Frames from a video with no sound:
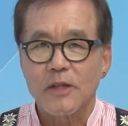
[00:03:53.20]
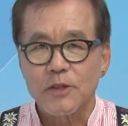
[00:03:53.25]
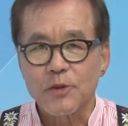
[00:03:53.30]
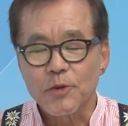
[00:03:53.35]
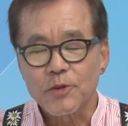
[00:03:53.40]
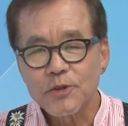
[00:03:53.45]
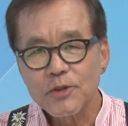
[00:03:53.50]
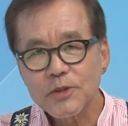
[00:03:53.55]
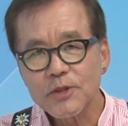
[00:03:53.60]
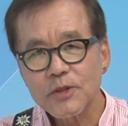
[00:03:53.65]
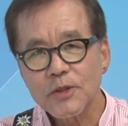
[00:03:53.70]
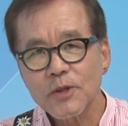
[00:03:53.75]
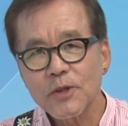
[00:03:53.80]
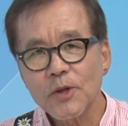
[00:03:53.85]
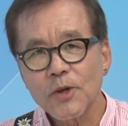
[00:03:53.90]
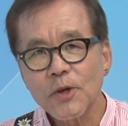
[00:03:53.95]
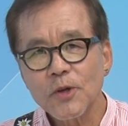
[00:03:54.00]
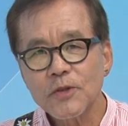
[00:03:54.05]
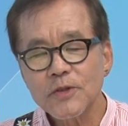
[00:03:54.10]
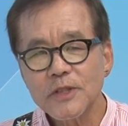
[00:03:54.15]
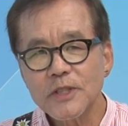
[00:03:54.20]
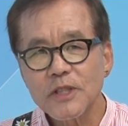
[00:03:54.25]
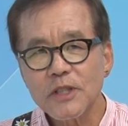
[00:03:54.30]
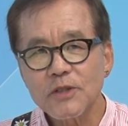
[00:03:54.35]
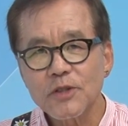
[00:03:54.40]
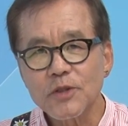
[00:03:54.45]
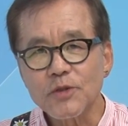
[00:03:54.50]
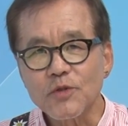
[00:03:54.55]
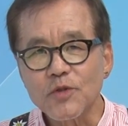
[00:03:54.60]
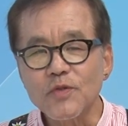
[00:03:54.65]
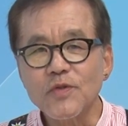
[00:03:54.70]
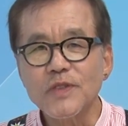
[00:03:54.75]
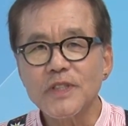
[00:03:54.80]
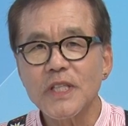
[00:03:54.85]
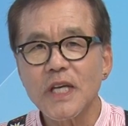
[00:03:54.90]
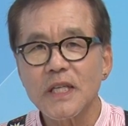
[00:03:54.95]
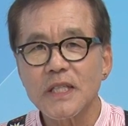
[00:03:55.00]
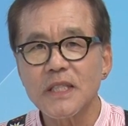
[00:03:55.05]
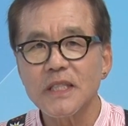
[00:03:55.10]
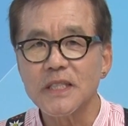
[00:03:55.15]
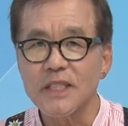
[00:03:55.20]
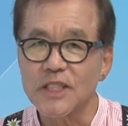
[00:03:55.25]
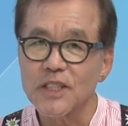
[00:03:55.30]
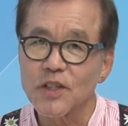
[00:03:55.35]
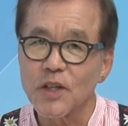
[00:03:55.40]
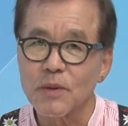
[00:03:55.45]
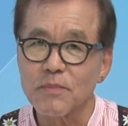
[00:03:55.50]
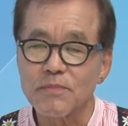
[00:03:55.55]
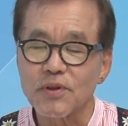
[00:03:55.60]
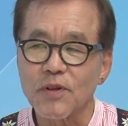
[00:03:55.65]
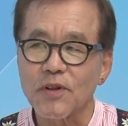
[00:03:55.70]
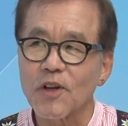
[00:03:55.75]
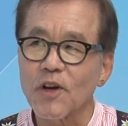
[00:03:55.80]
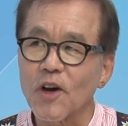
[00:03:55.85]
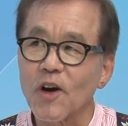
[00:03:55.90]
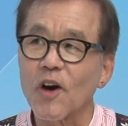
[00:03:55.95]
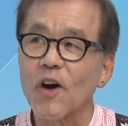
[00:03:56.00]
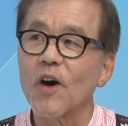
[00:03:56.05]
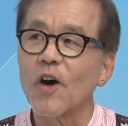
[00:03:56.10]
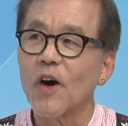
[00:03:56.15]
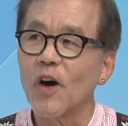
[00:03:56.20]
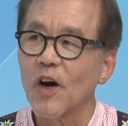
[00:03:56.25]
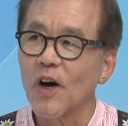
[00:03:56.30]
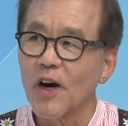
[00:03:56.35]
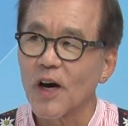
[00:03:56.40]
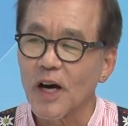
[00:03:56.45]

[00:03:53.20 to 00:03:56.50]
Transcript: 요들성은 이제 그 중세기 이전부터